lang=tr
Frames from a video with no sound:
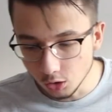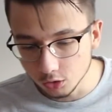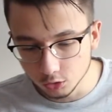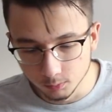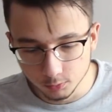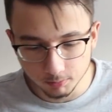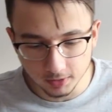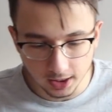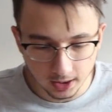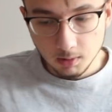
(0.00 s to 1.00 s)
Çok da
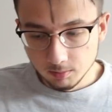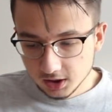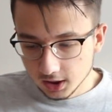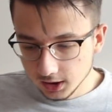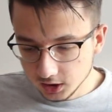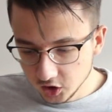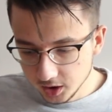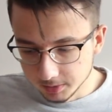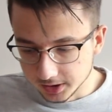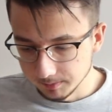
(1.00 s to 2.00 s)
umurumda. Tamam sıradaki
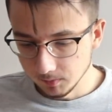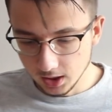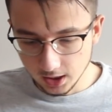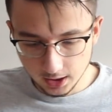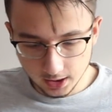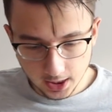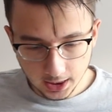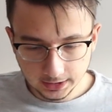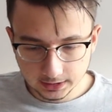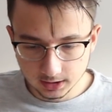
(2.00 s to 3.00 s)
şeyimiz. Ee,
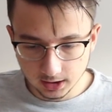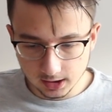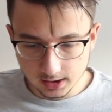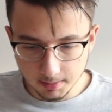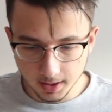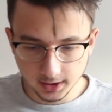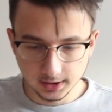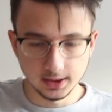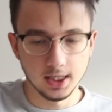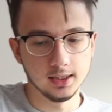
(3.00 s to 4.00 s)
hangisini alsam
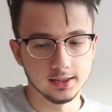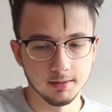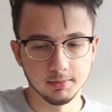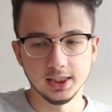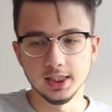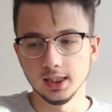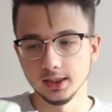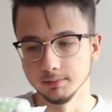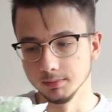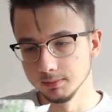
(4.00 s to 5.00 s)
hangisini alsam seni
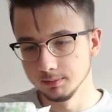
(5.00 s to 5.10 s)
alayım.